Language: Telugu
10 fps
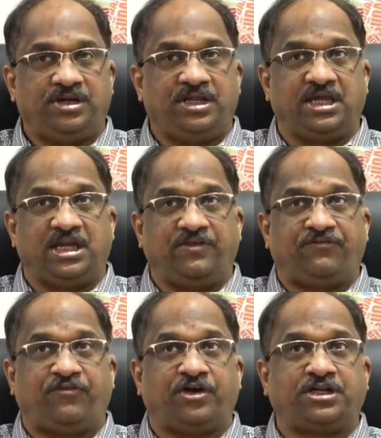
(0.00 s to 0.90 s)
నియర్లీ
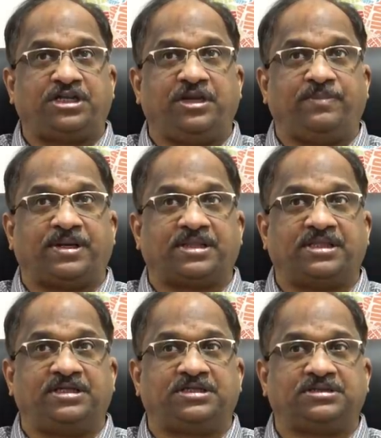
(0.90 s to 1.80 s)
ఫార్టీ
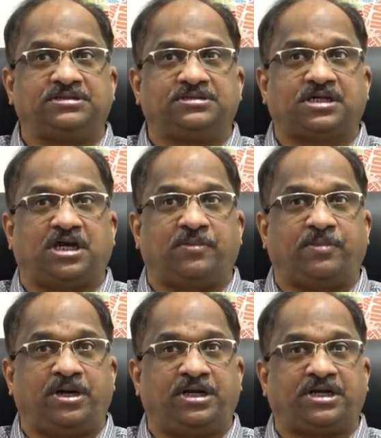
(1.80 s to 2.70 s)
పర్సెంట్
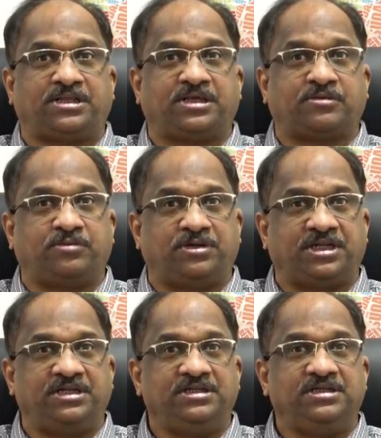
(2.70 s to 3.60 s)
కార్బోహైడ్రేట్స్ తక్కువ
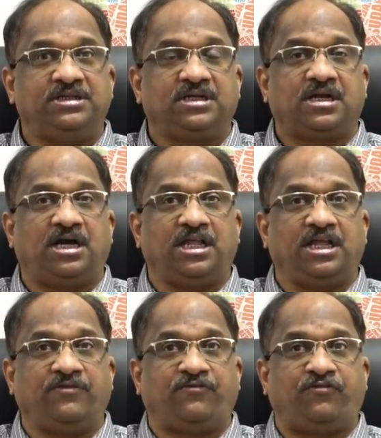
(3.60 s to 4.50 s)
ఉంటాయి కానీ
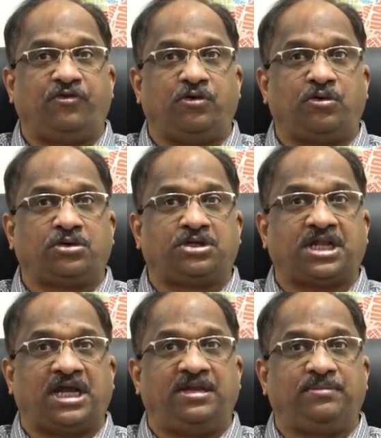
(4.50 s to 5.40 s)
ఫోర్
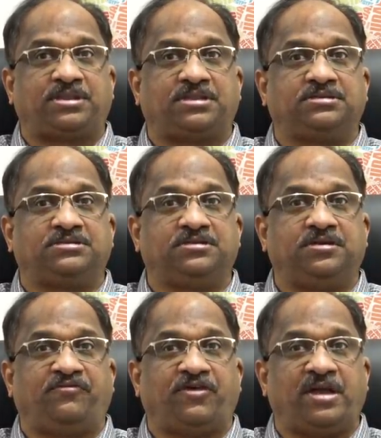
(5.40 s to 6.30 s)
టైమ్స్
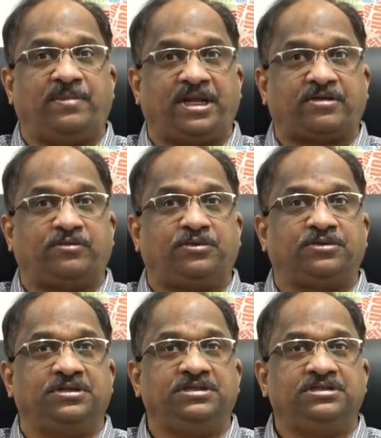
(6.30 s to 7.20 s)
ఫైబర్ ఎక్కువ
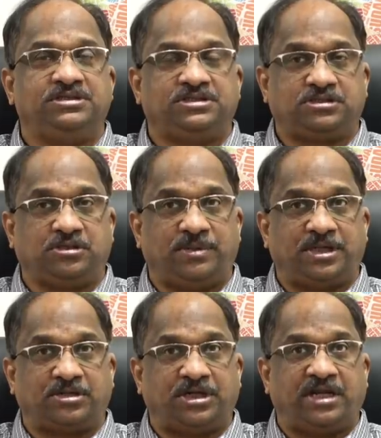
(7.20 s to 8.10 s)
ఉంటుంది సో
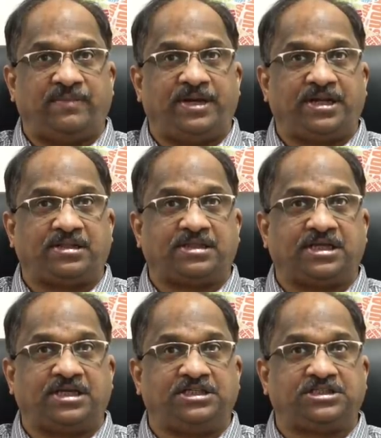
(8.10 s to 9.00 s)
మనకు డయాబెటిక్స్
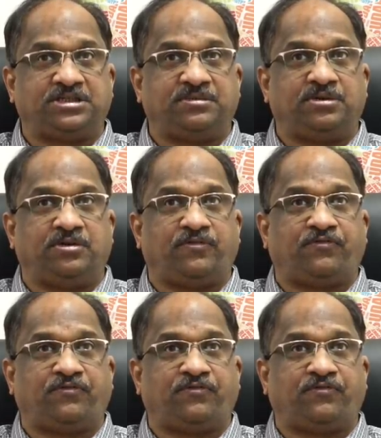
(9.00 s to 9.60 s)
తగ్గించడంలో